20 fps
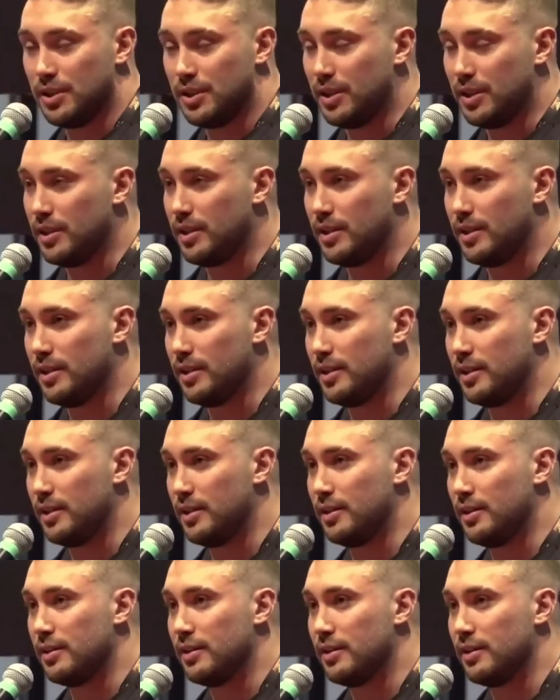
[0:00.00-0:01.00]

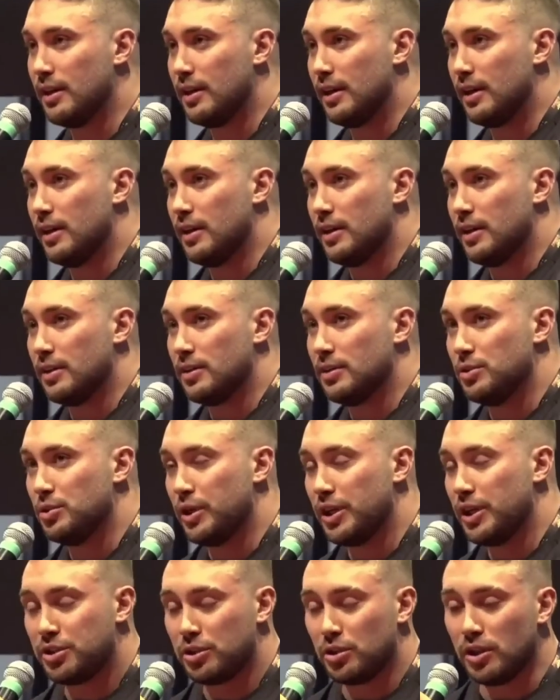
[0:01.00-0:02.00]
que
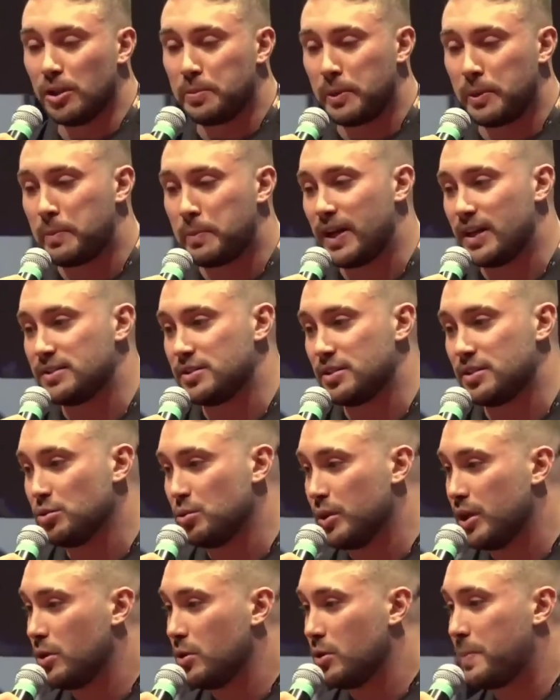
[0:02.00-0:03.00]
durante toda a preparação
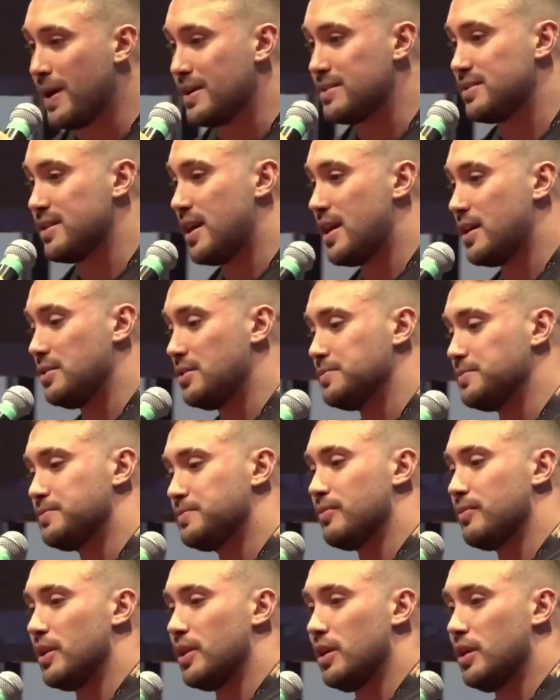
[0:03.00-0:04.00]
do ano passado
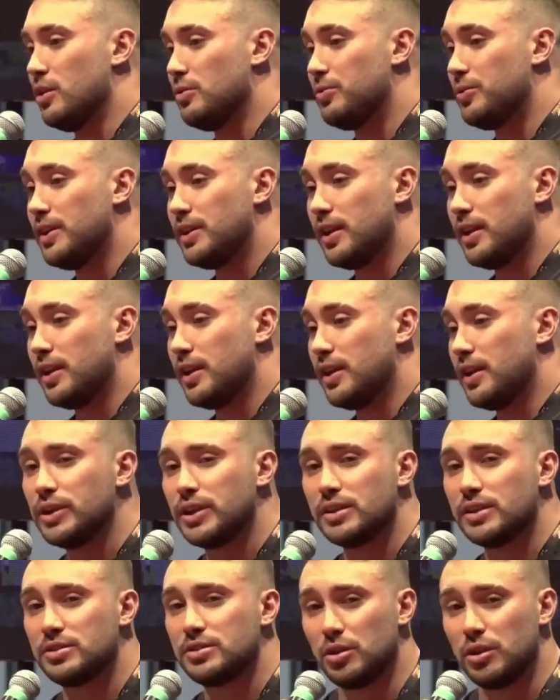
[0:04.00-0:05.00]
eu vim tendo
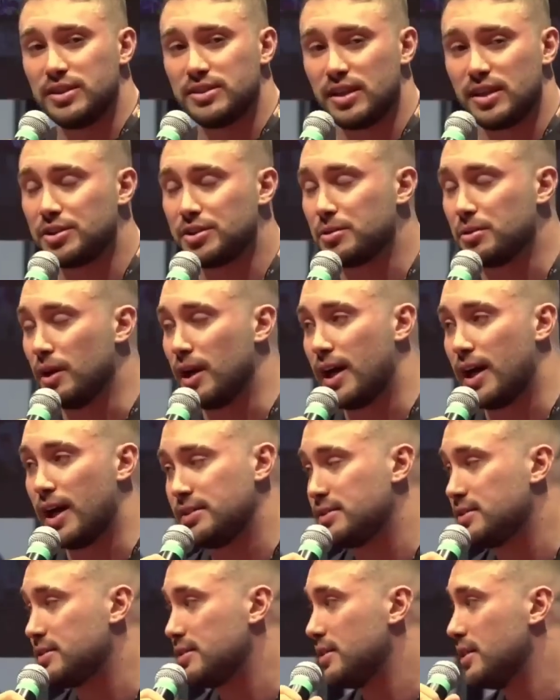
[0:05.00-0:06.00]
muitas dores
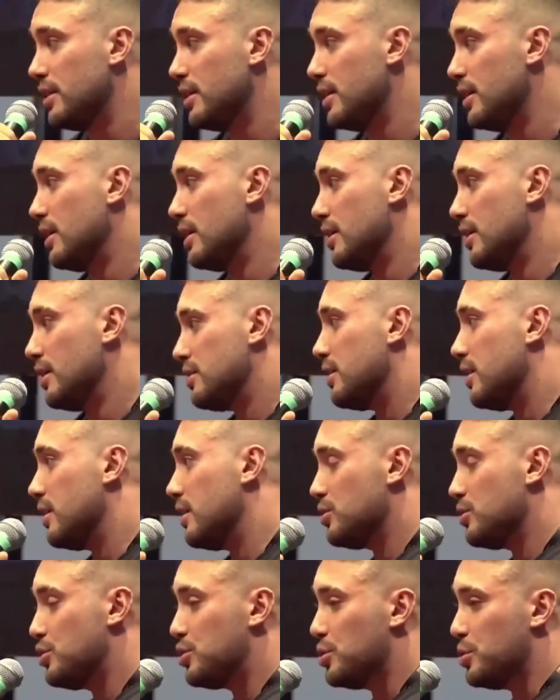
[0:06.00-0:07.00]
articulares,
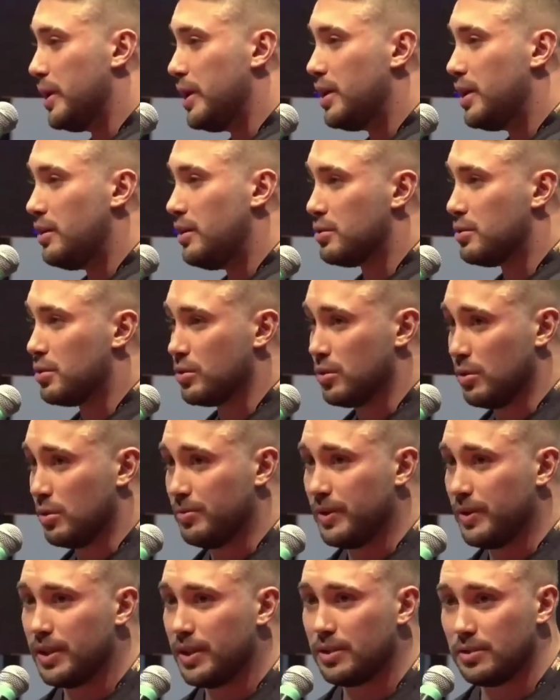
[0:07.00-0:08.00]
tanto joelho,
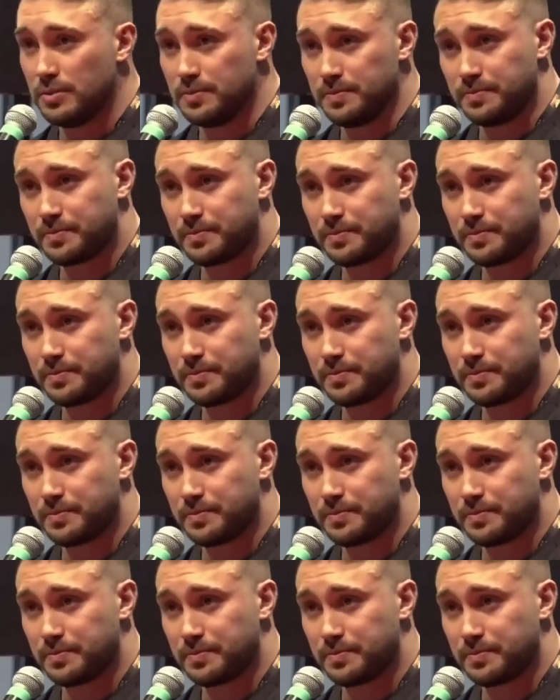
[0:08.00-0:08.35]
cotovelo,